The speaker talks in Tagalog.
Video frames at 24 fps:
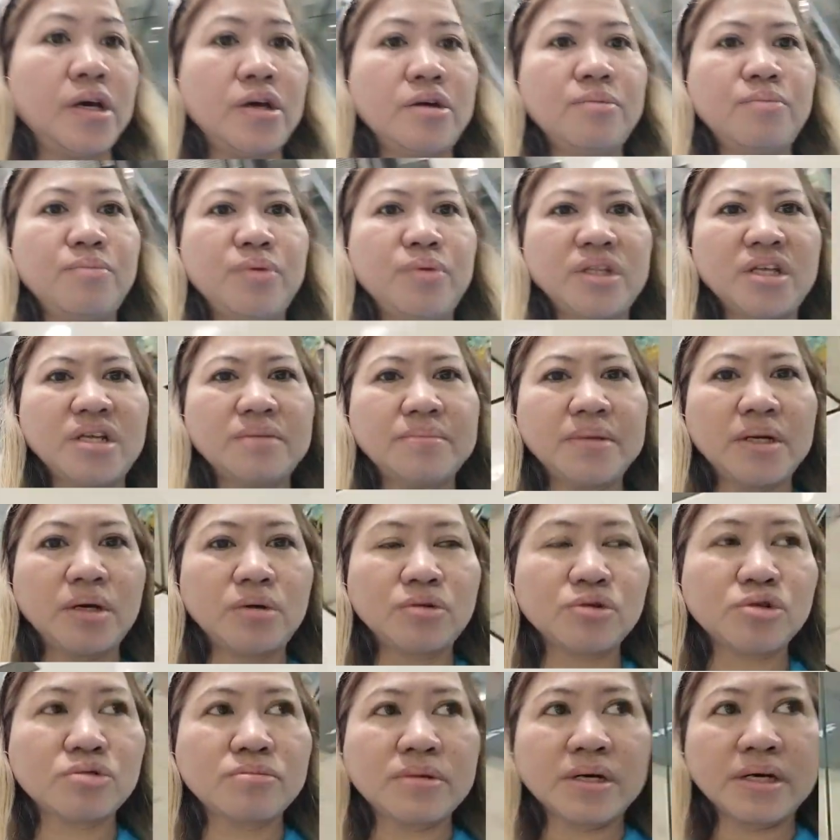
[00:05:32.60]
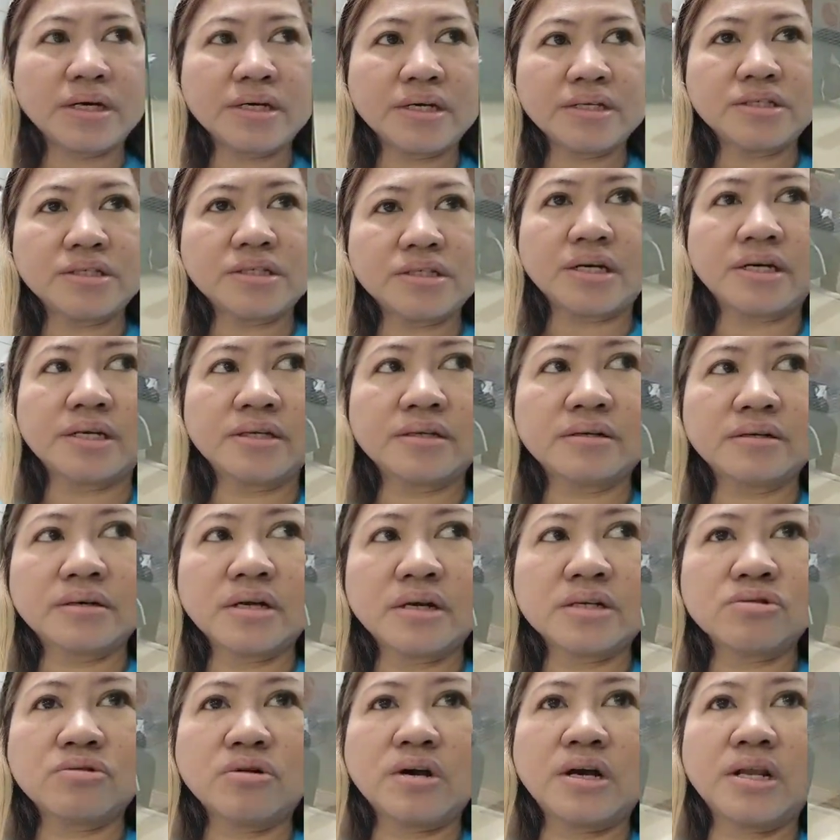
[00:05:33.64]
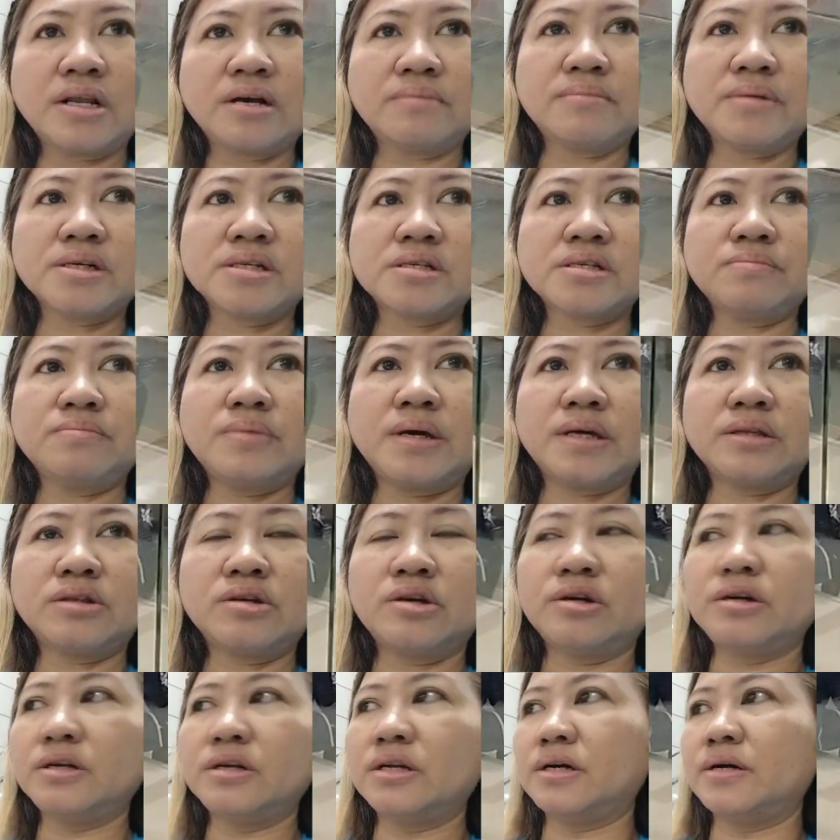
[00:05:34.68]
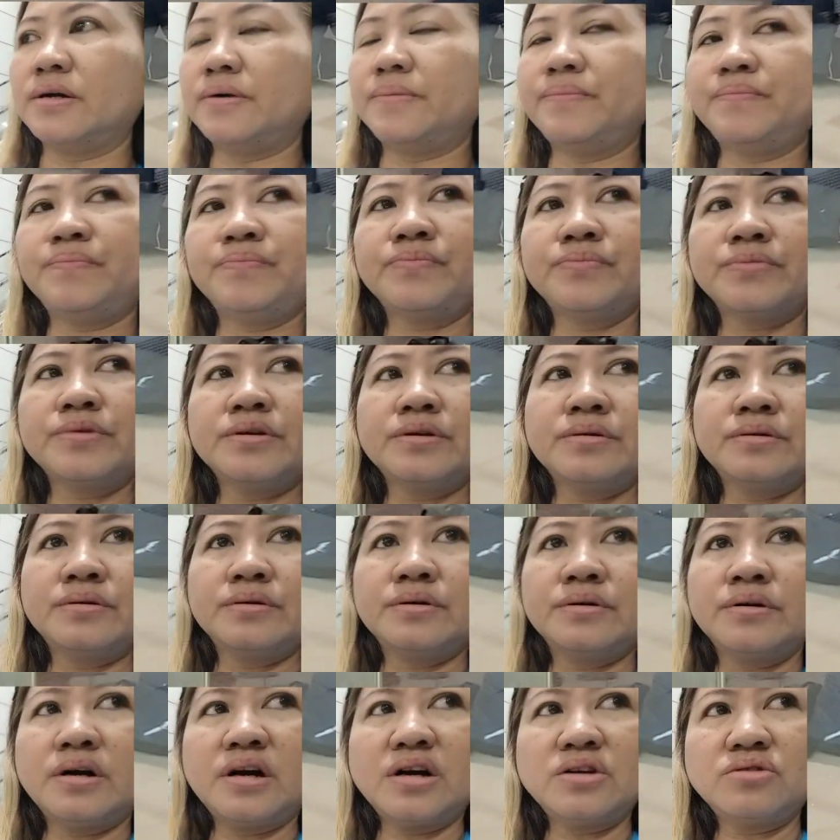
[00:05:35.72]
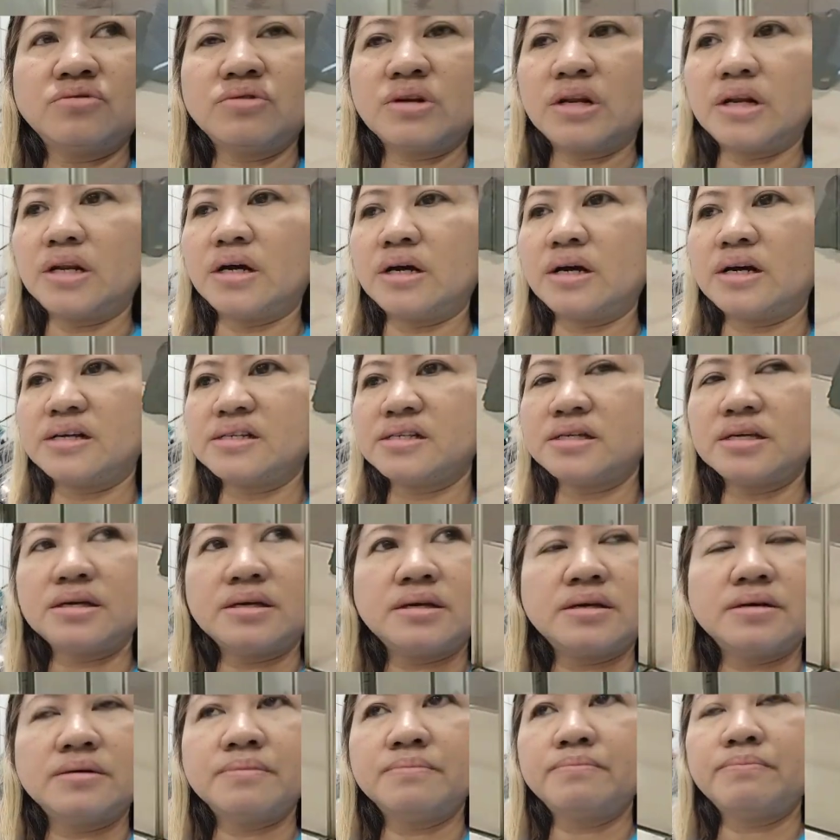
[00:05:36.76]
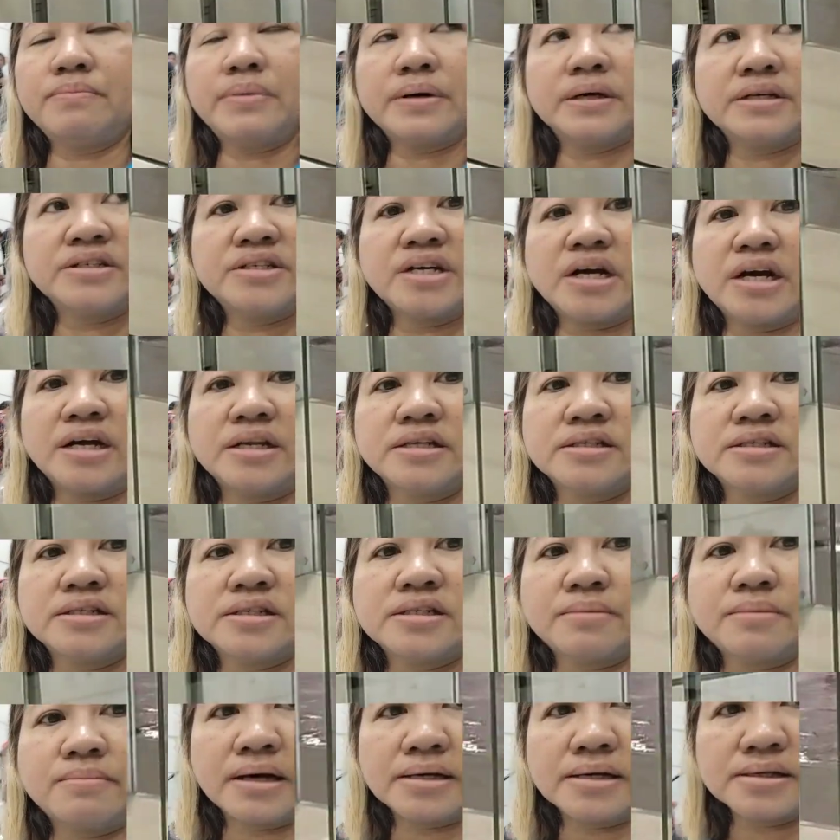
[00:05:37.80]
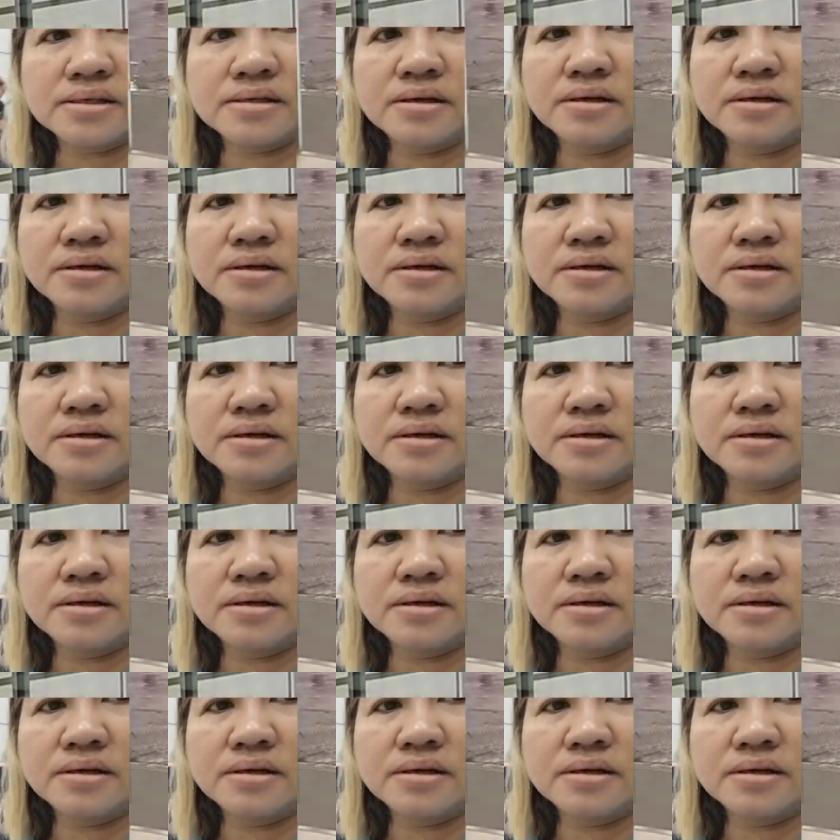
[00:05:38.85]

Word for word: Yung pwede naman ako sumakay dyan, kaso nga lang mas better na, ano na lang, kasi pag dyan sa bus,